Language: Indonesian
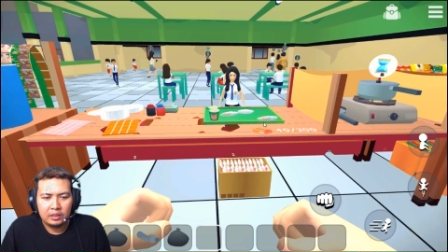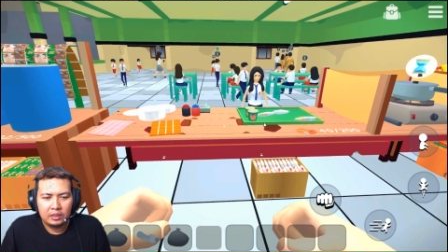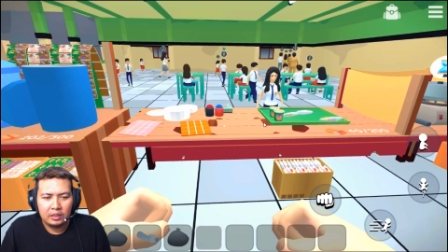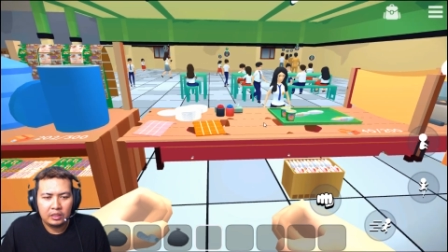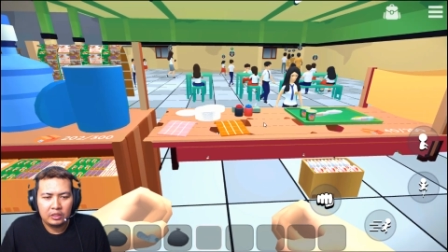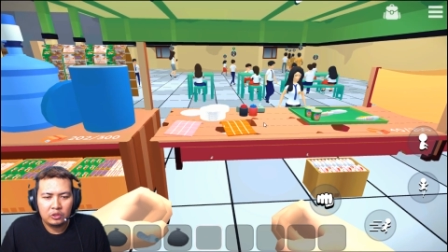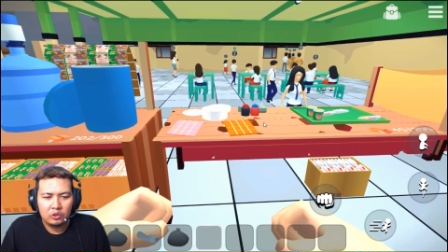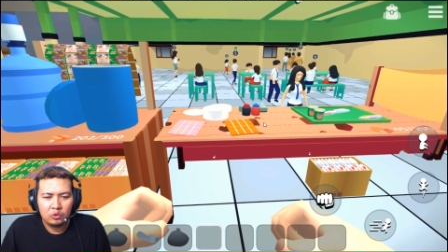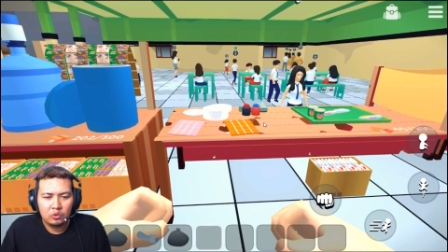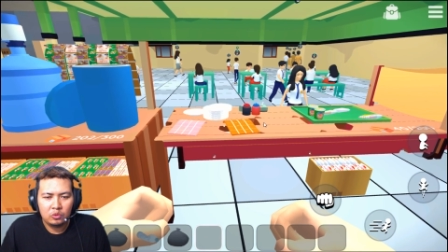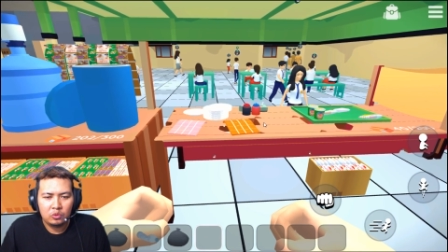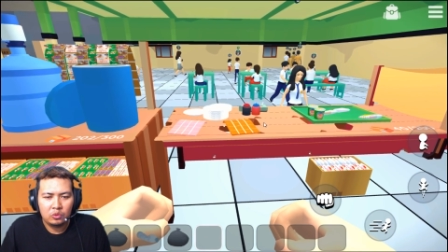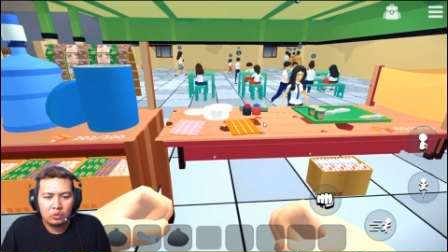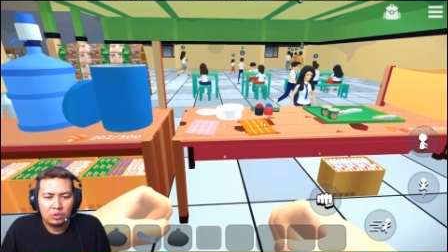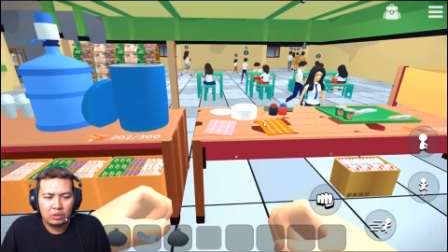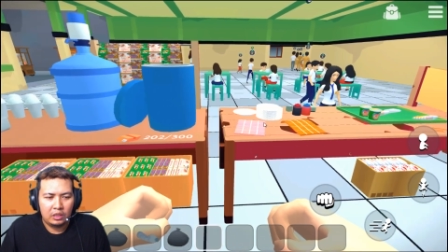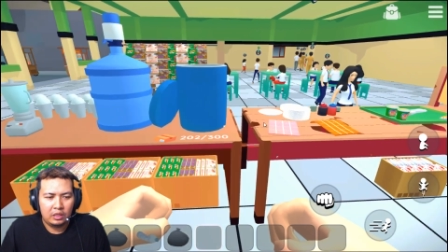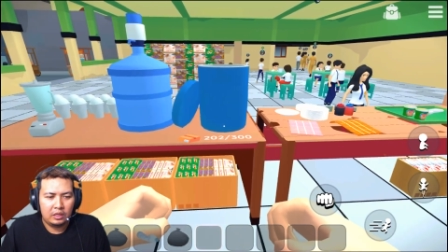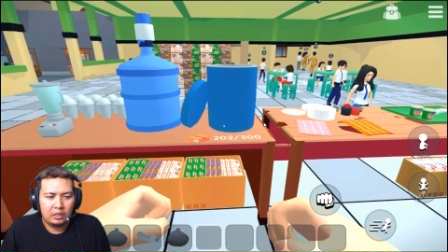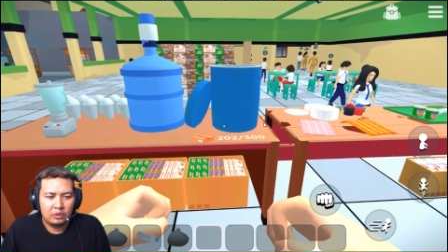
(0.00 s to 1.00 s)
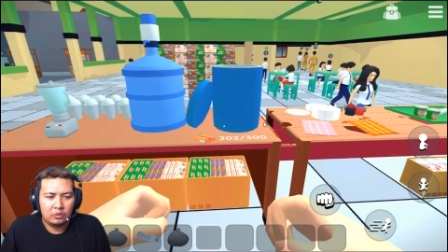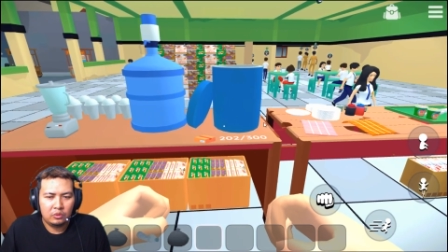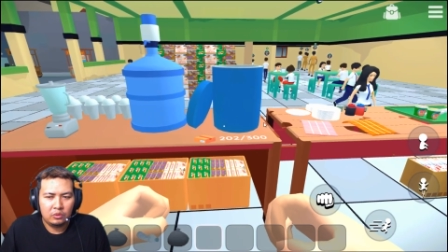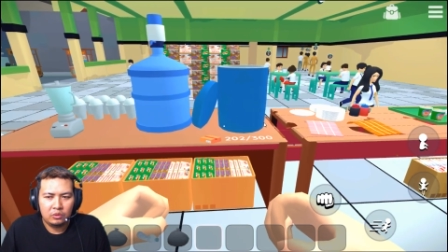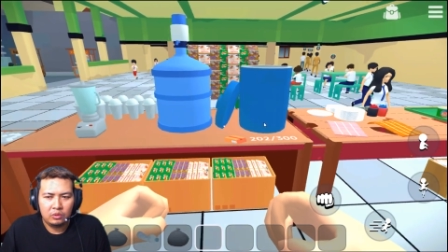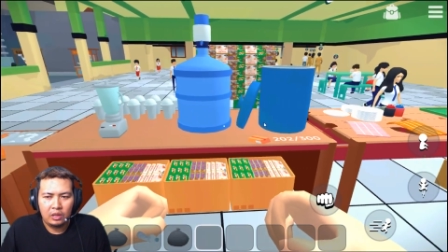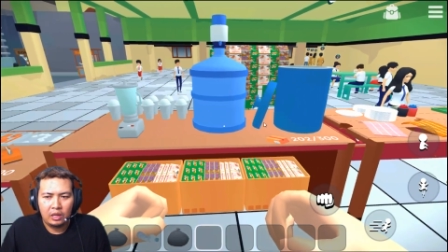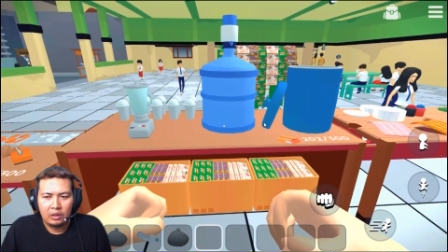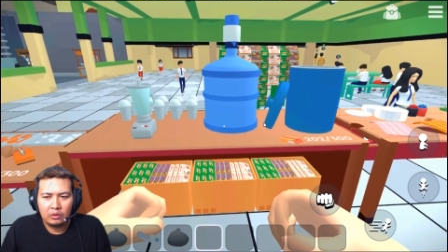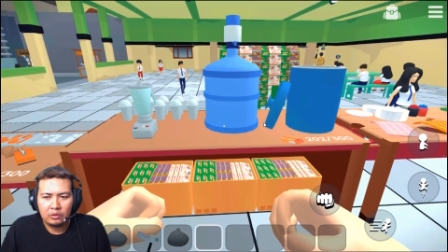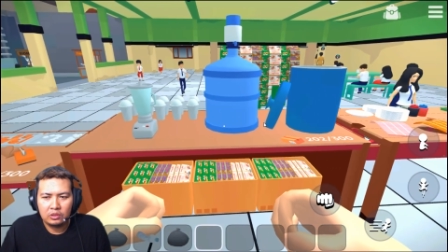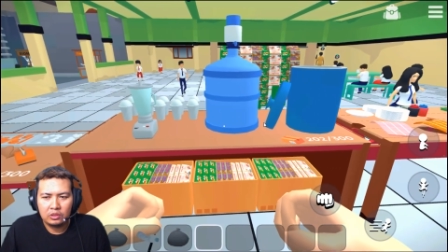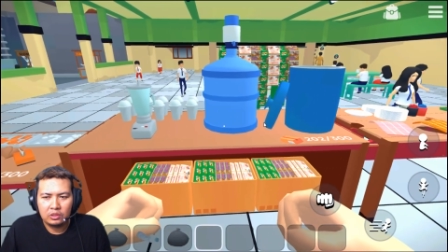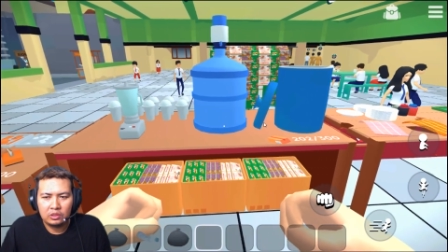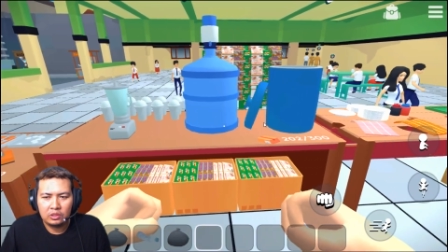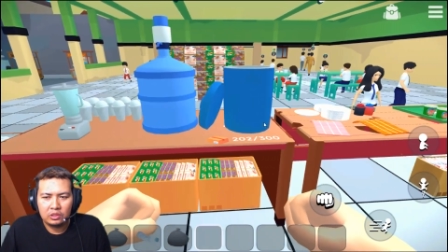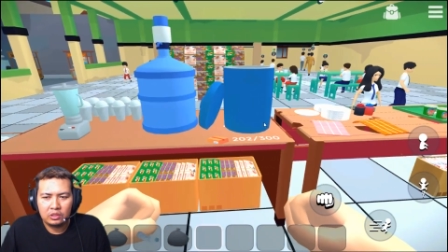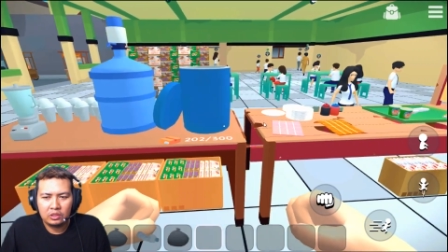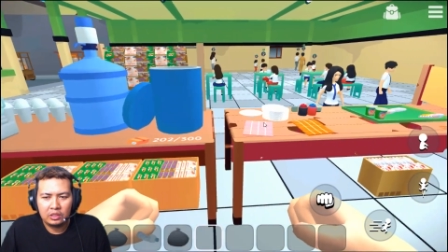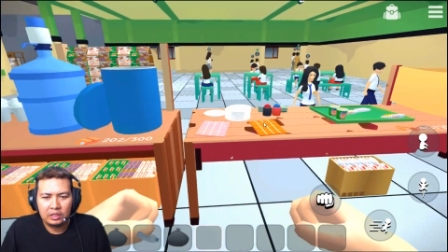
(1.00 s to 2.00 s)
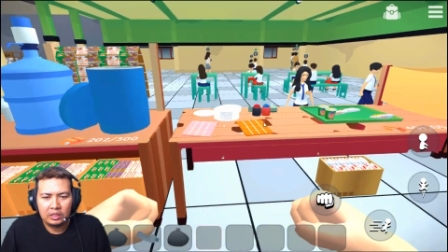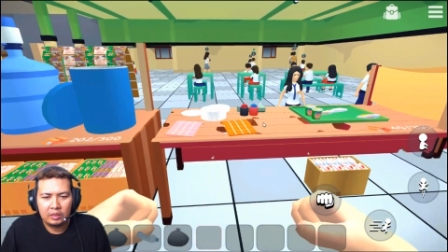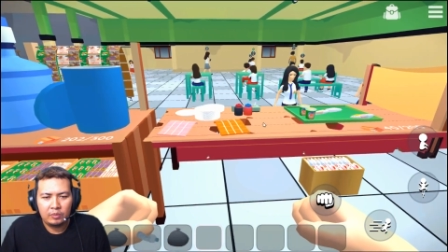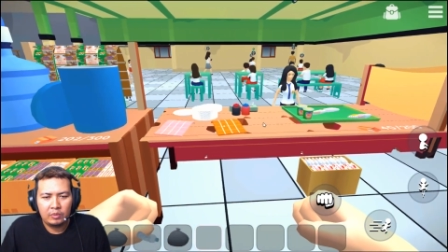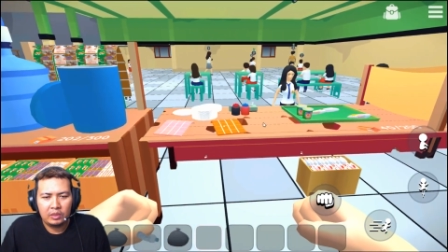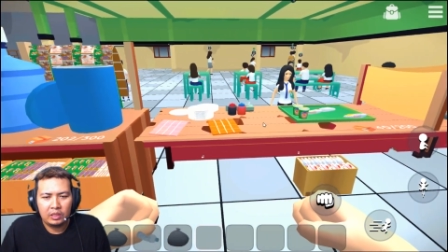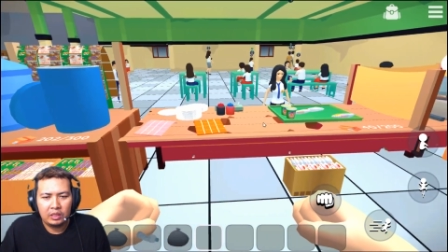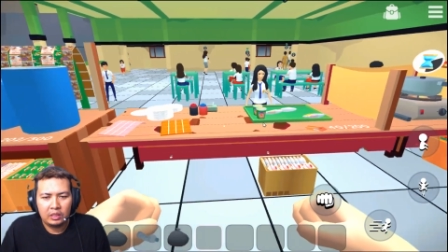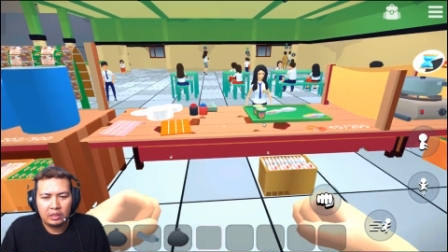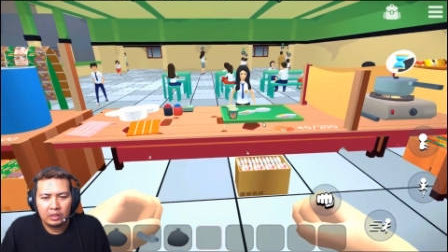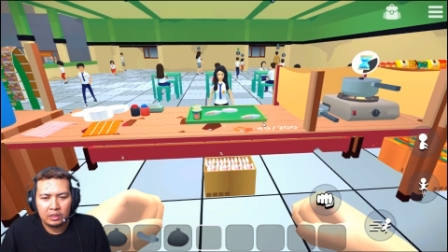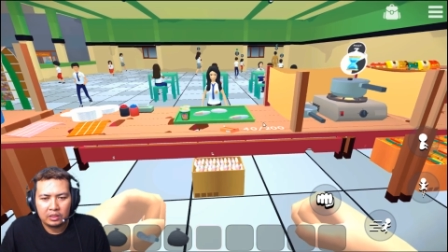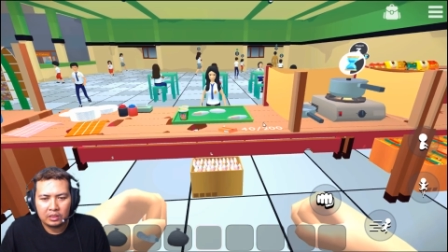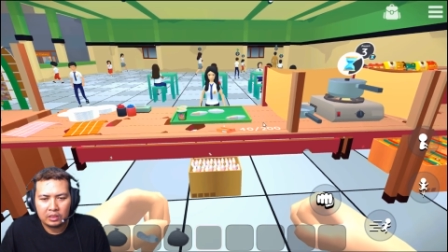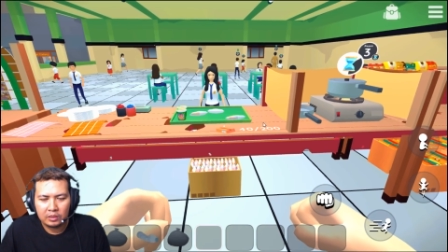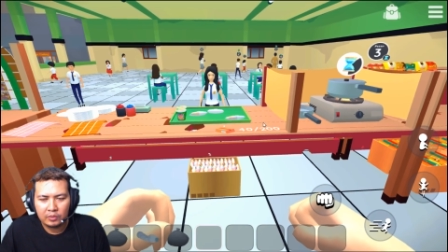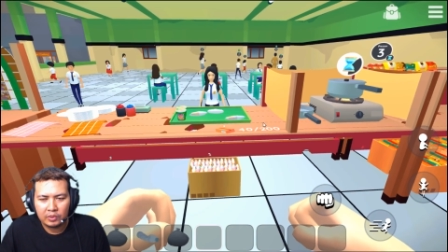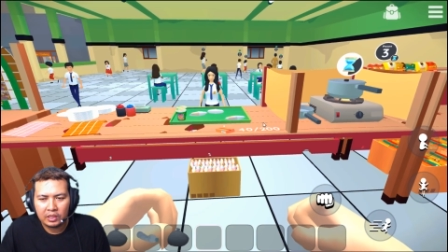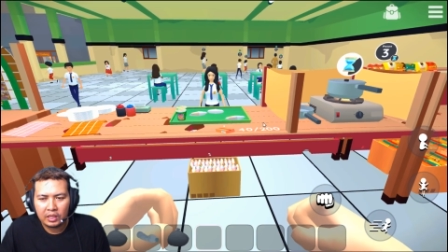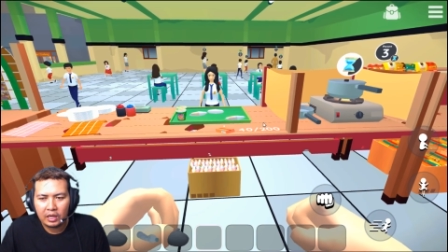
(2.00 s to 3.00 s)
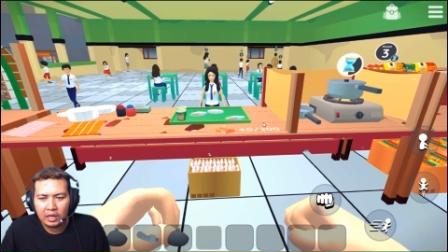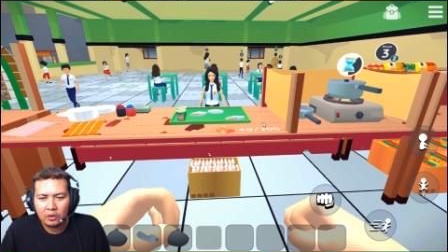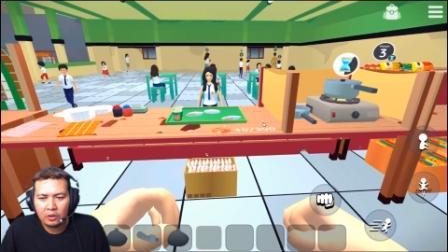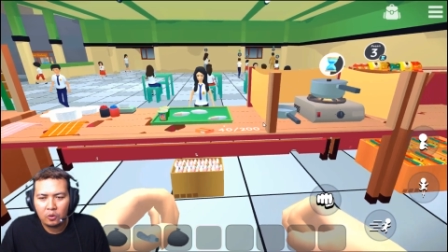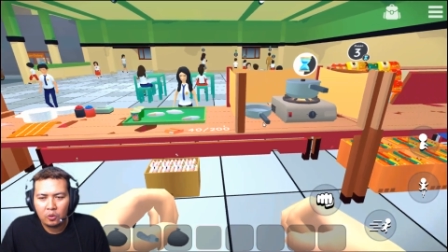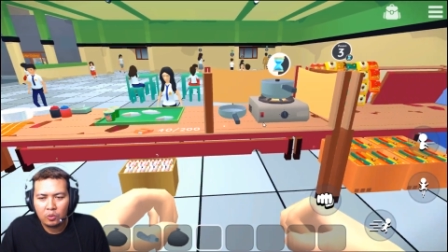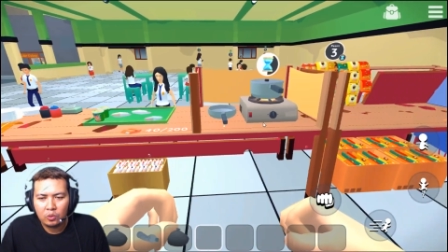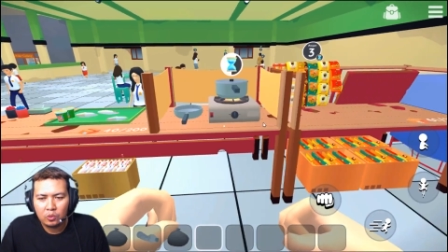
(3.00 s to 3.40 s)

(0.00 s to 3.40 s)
tisu nah itu harus kita beli sementara gue